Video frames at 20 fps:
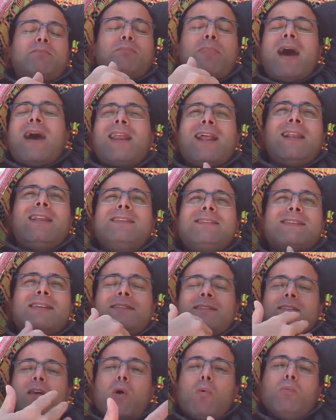
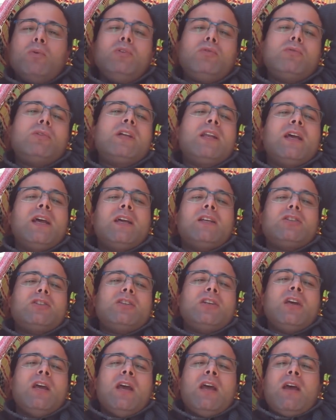paralisação muito
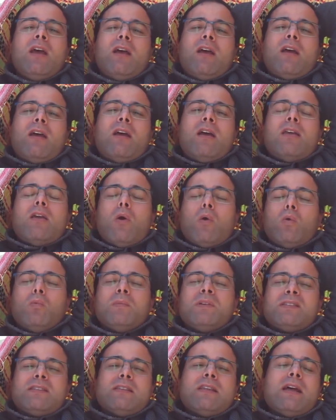grande uh, em
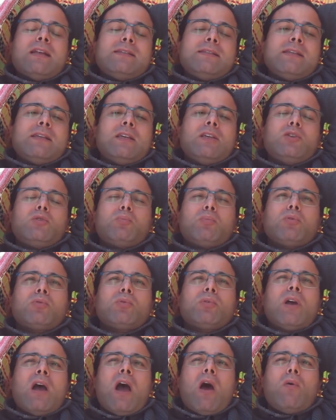algumas cidades aqui de
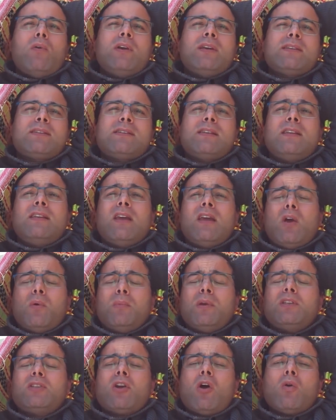Portugal e que seria
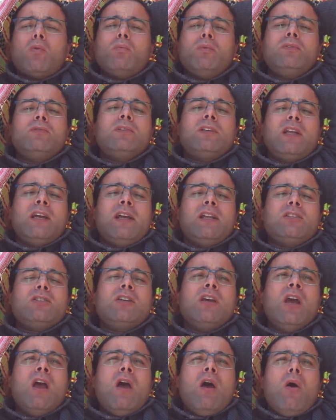realmente algo muito
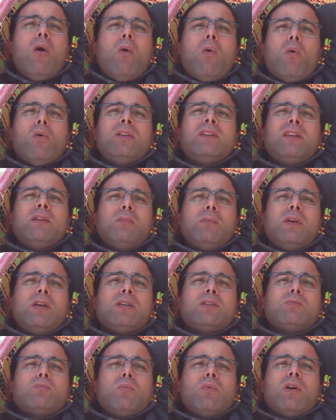grande. Ontem
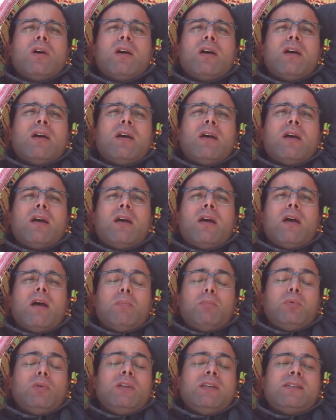mesmo a,
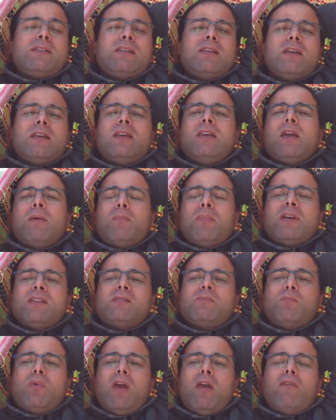a polícia daqui, a
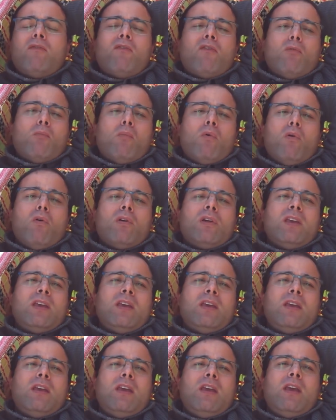PSP, informou
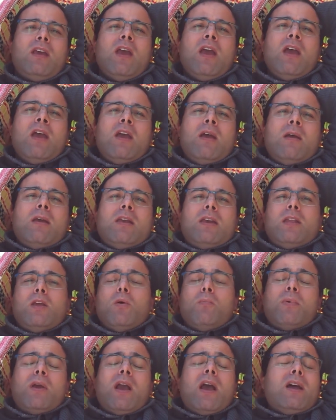que
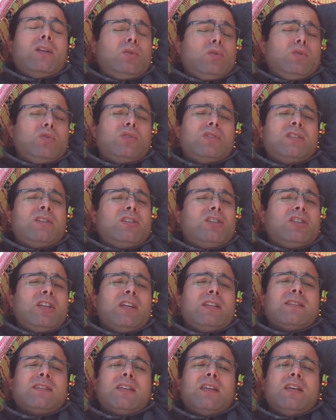iriam pegar todos os
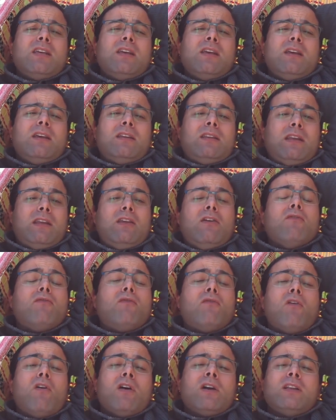agentes que teriam
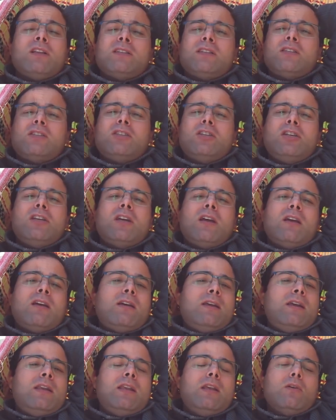folga nesse dia,
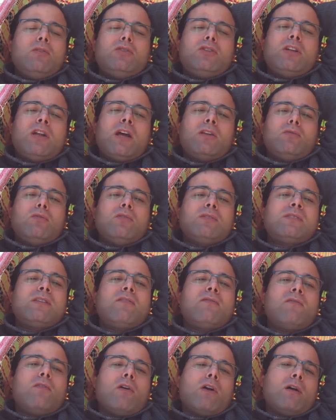iriam tirar todos
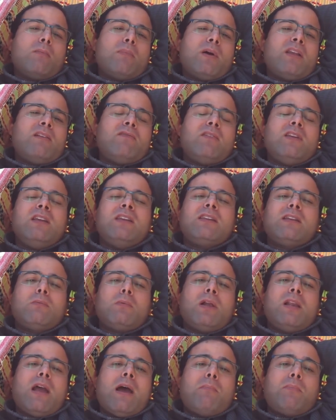da folga para virem
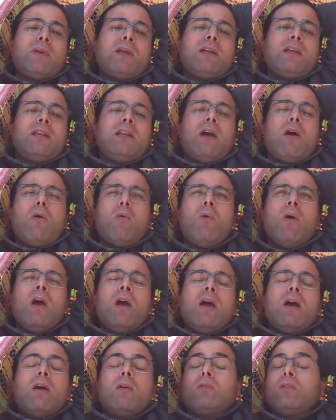trabalhar para que não
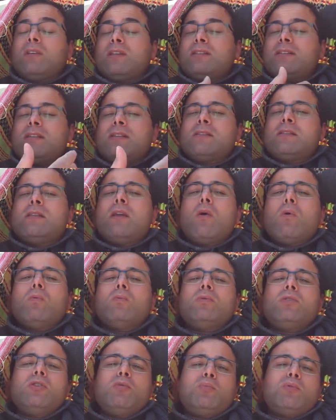acontecesse nem
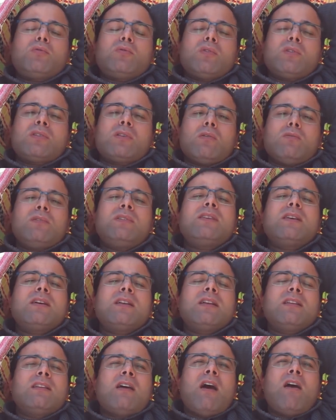algum tipo de situação
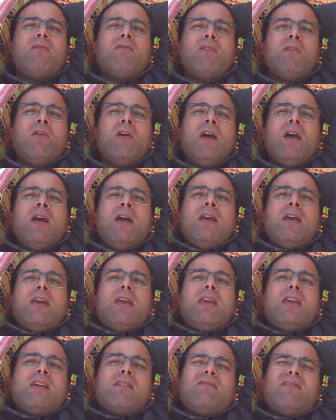desagradável.
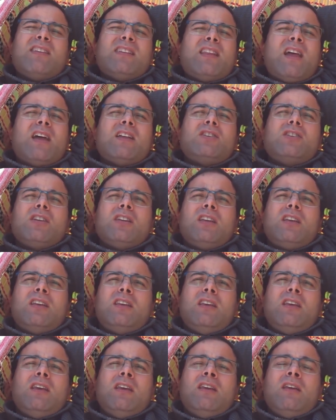E a verdade é
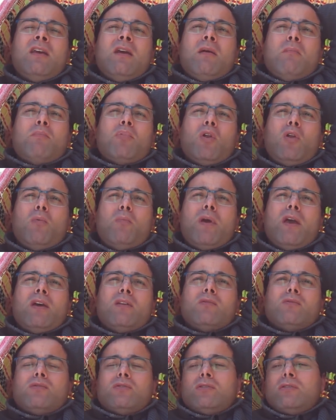que, pelo
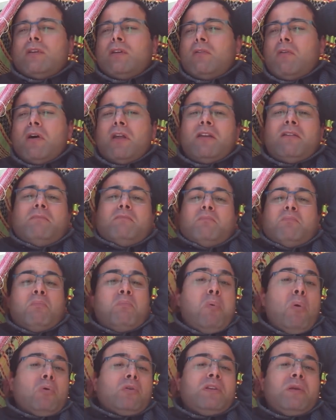menos agora, um
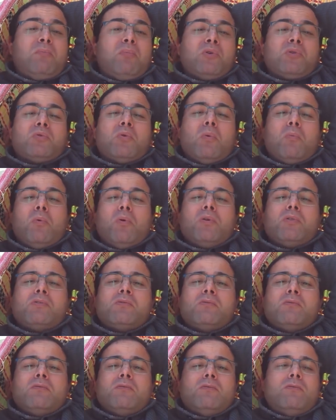pouco depois do
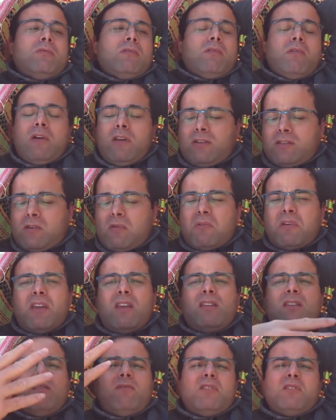almoço, agora são o
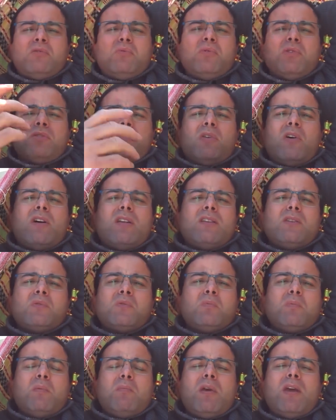quê? Talvez duas
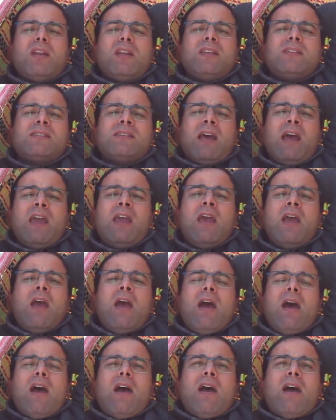horas, uma e meia, nem sei.
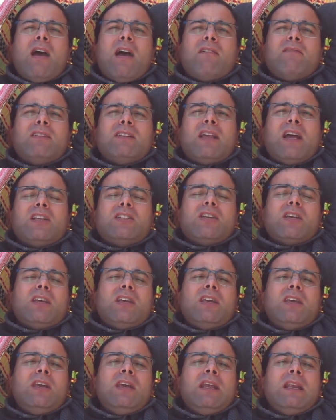A, a verdade é
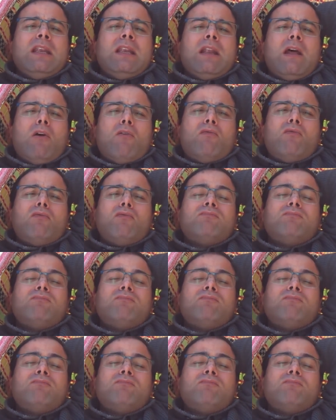que não,